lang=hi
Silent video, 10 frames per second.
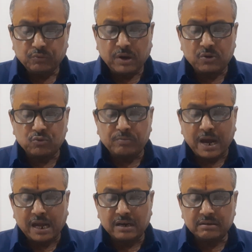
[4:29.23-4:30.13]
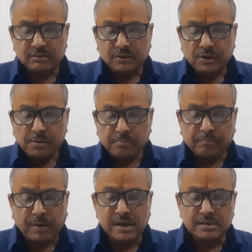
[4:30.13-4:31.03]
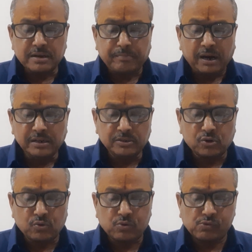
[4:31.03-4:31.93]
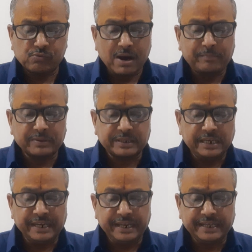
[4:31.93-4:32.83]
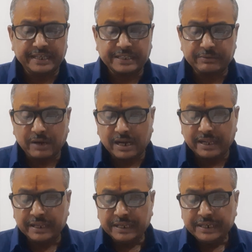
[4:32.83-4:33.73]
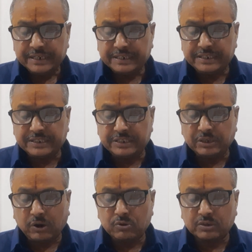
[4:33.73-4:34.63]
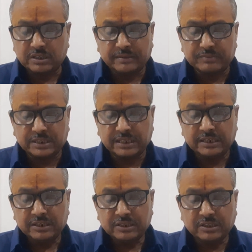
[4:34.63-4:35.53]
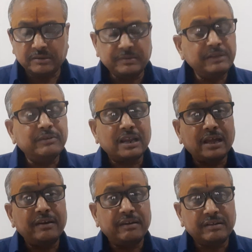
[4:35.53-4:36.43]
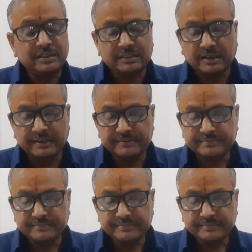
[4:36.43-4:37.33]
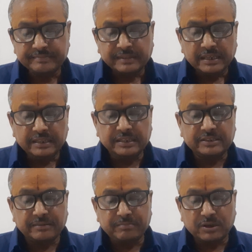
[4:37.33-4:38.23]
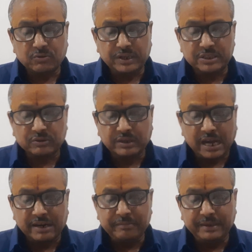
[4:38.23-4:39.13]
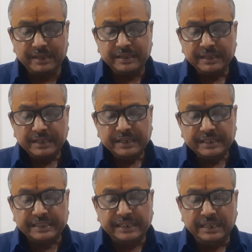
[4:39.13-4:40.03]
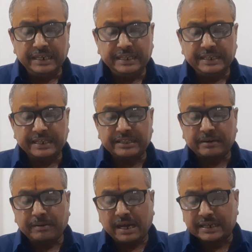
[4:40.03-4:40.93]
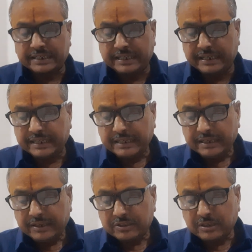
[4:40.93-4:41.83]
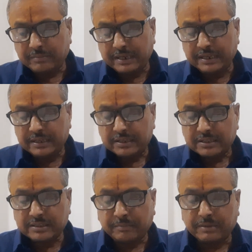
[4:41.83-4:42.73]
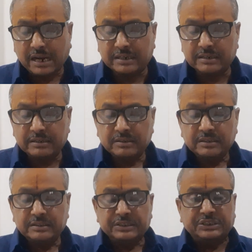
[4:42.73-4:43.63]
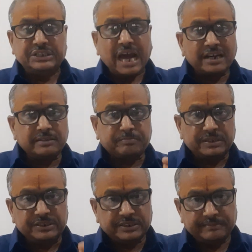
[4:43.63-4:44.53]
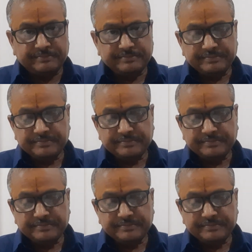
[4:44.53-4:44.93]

वह उबाल बंग भंग को वापस लेने के सिवाय किसी और कदम से थामने वाला नहीं था दिसंबर 1911 में दिल्ली के दरबार के समय सम्राट जॉर्ज पंचम